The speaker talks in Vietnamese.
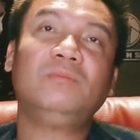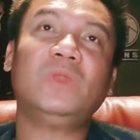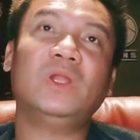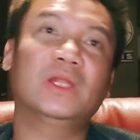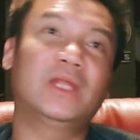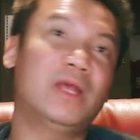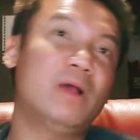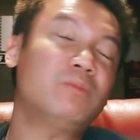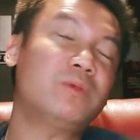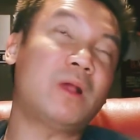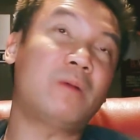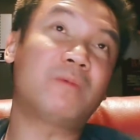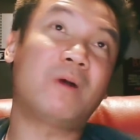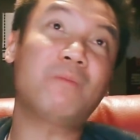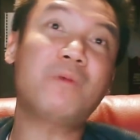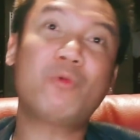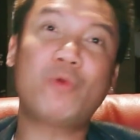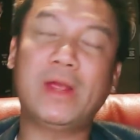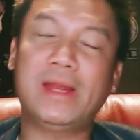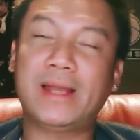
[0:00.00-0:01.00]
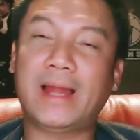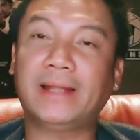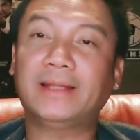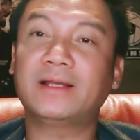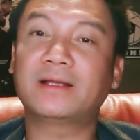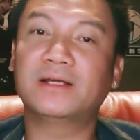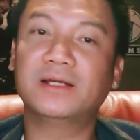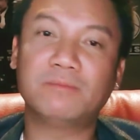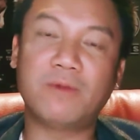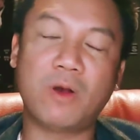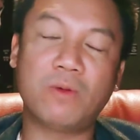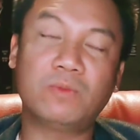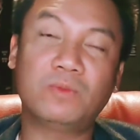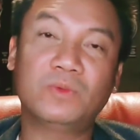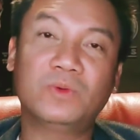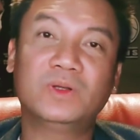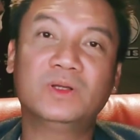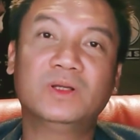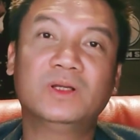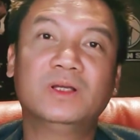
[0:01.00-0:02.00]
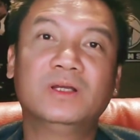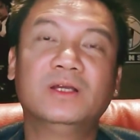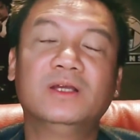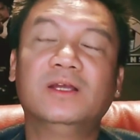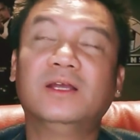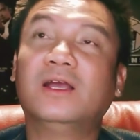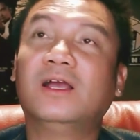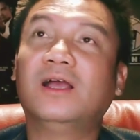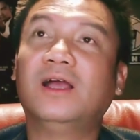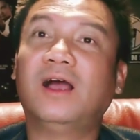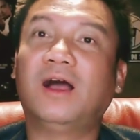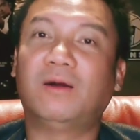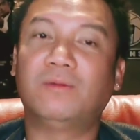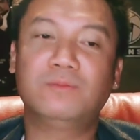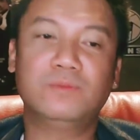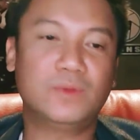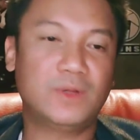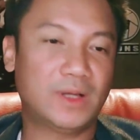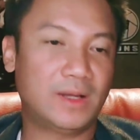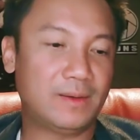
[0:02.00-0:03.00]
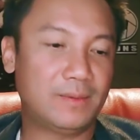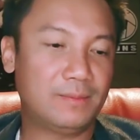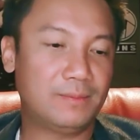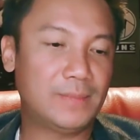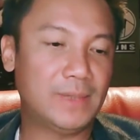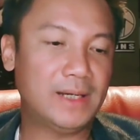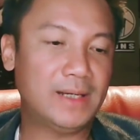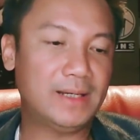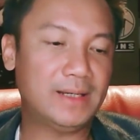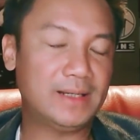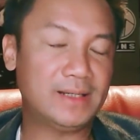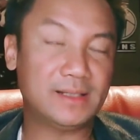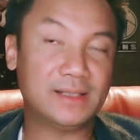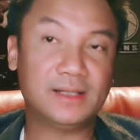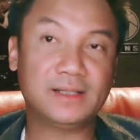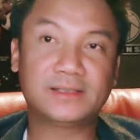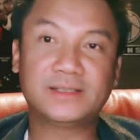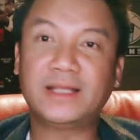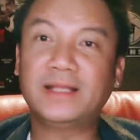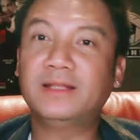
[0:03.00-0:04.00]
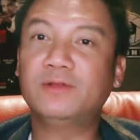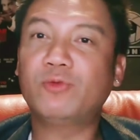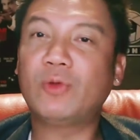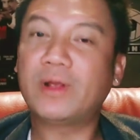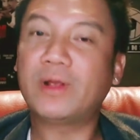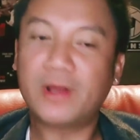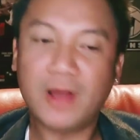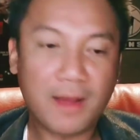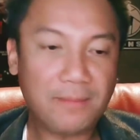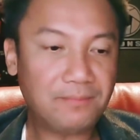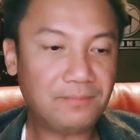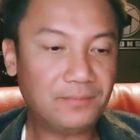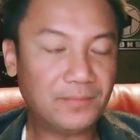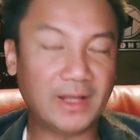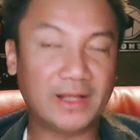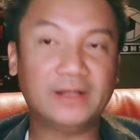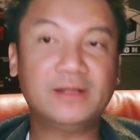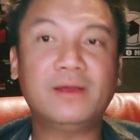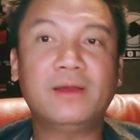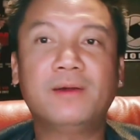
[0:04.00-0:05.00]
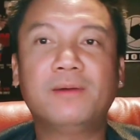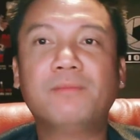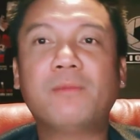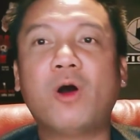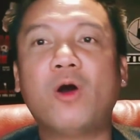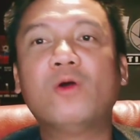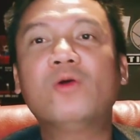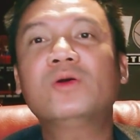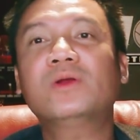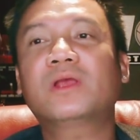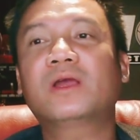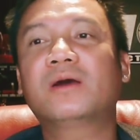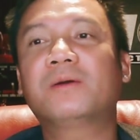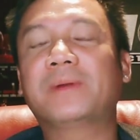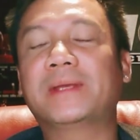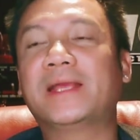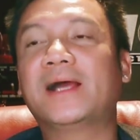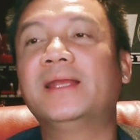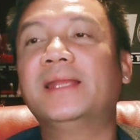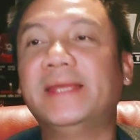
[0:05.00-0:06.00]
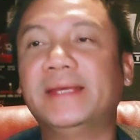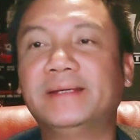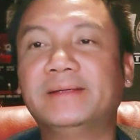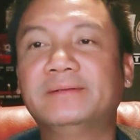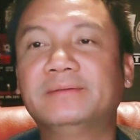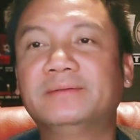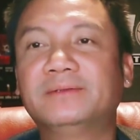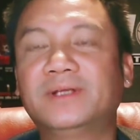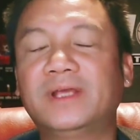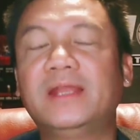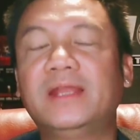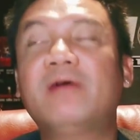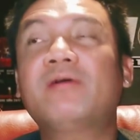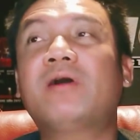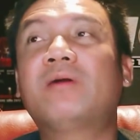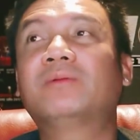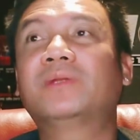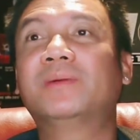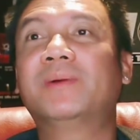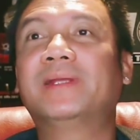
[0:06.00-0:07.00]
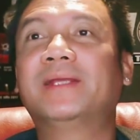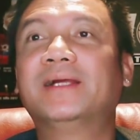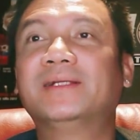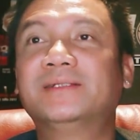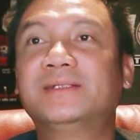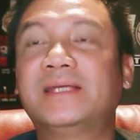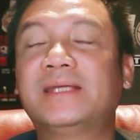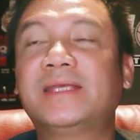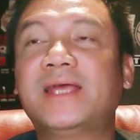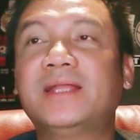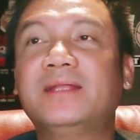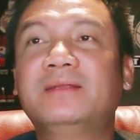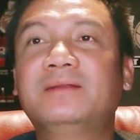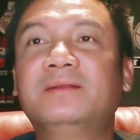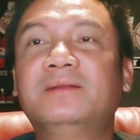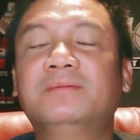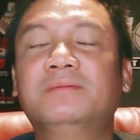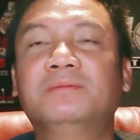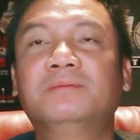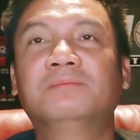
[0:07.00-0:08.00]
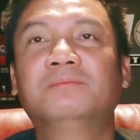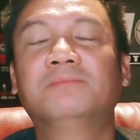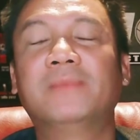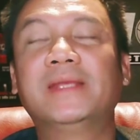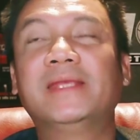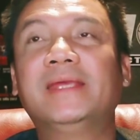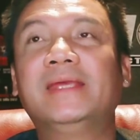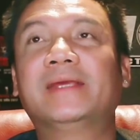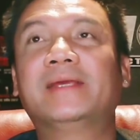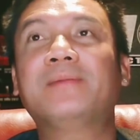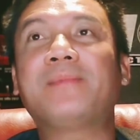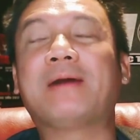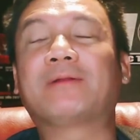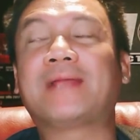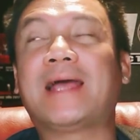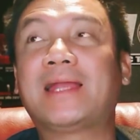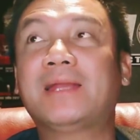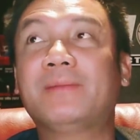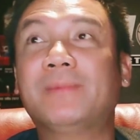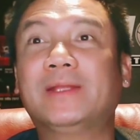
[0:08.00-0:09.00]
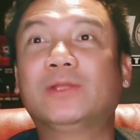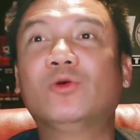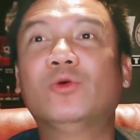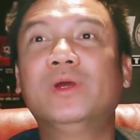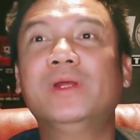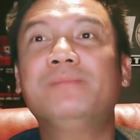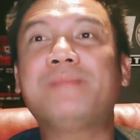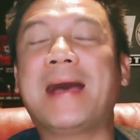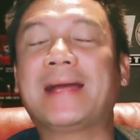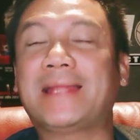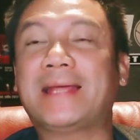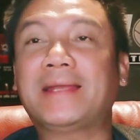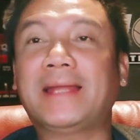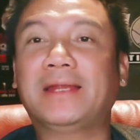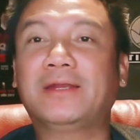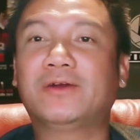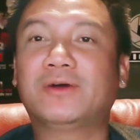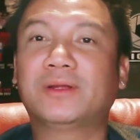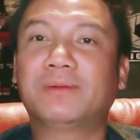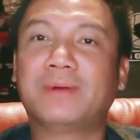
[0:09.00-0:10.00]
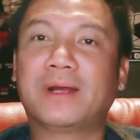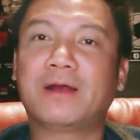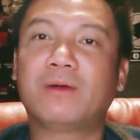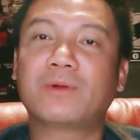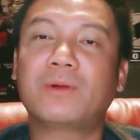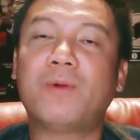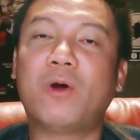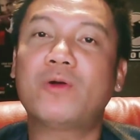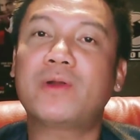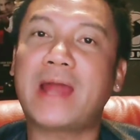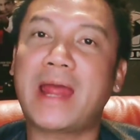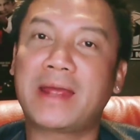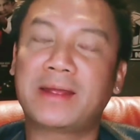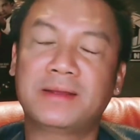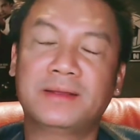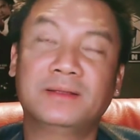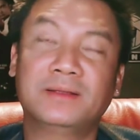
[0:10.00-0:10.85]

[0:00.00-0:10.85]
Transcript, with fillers: thì ông chồng ông mới quỳ lại từng người một ổng ờ, mới ờ, xin quyên góp để ờ, mổ cho bà vợ liền chứ nếu không thì bà vợ sẽ chết bởi vì cái bào thai nó bị thúi 3 tháng nay rồi mà không có mổ ra